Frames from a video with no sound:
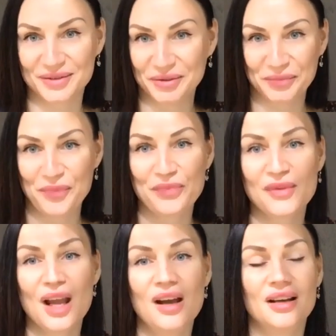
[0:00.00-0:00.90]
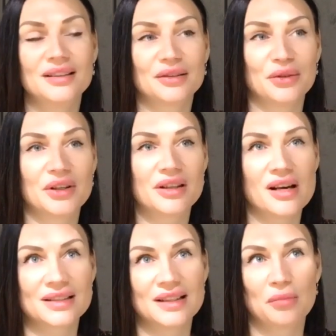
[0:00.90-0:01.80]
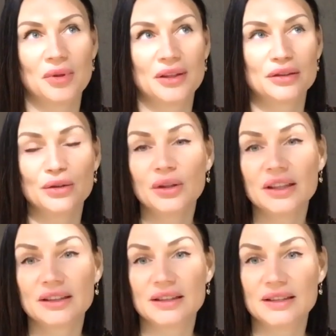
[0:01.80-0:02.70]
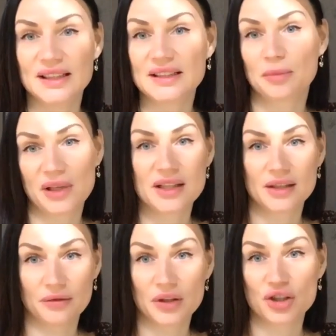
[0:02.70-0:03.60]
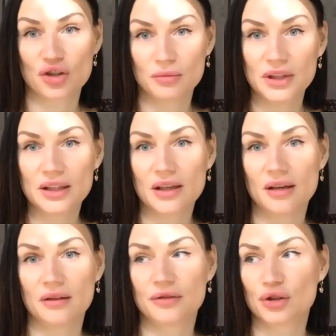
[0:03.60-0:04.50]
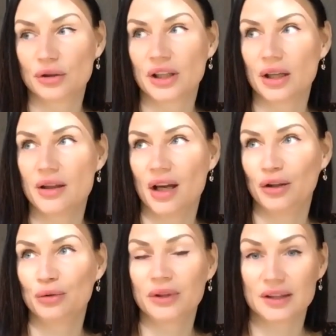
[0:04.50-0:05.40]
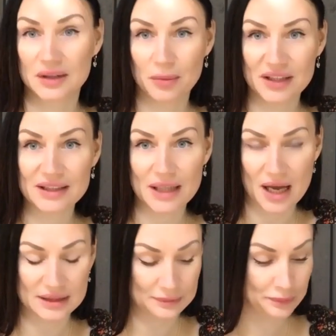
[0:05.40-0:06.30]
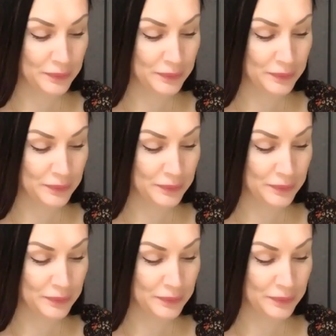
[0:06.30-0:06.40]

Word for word: Ну, такое классное полотно, эти 10% кашемира все-таки дают о себе знать.